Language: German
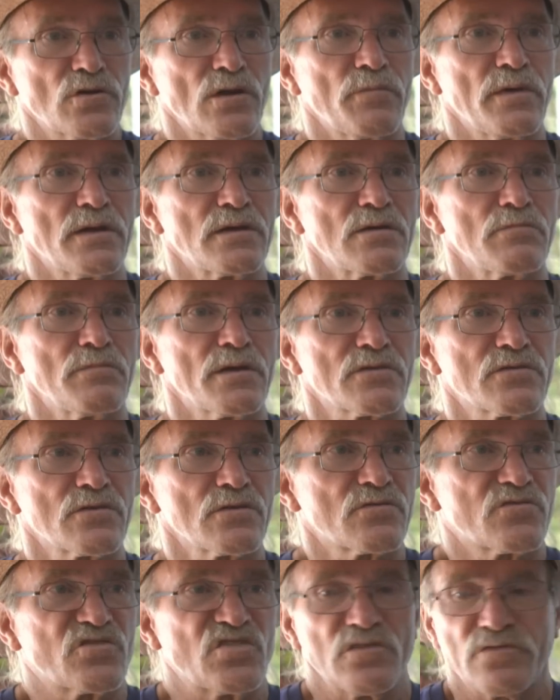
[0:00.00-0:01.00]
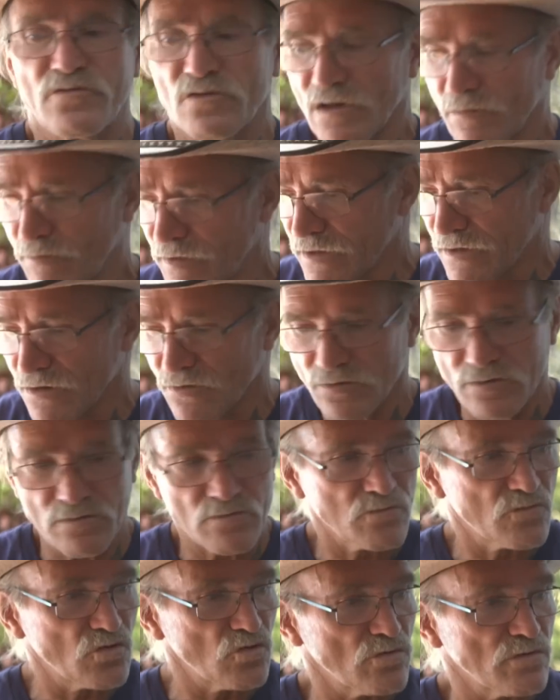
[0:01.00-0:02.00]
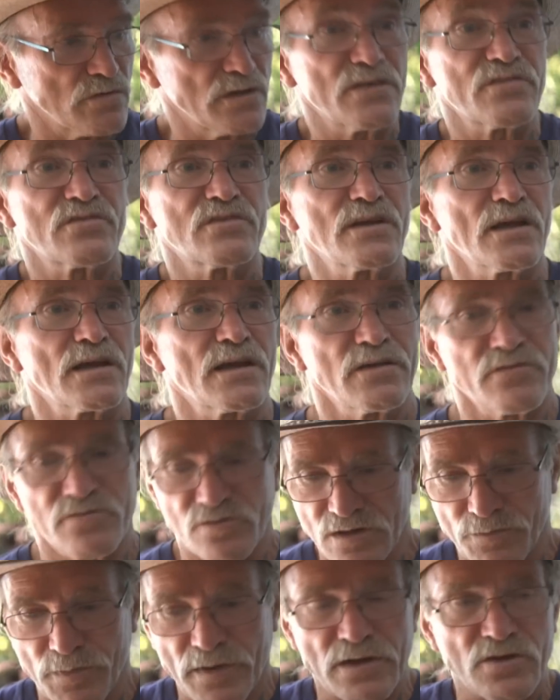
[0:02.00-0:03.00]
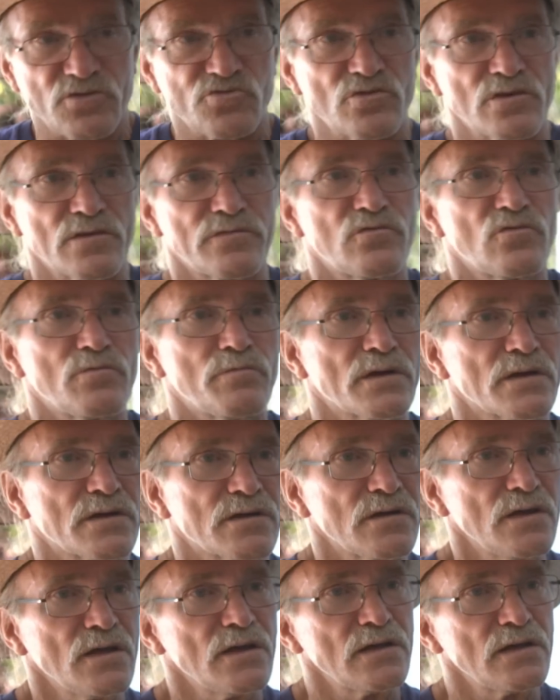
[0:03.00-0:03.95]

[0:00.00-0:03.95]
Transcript: Fundamente, machst du zehn Fundamente. So, nächsten Tag kannst du die Bretter schon davor machen.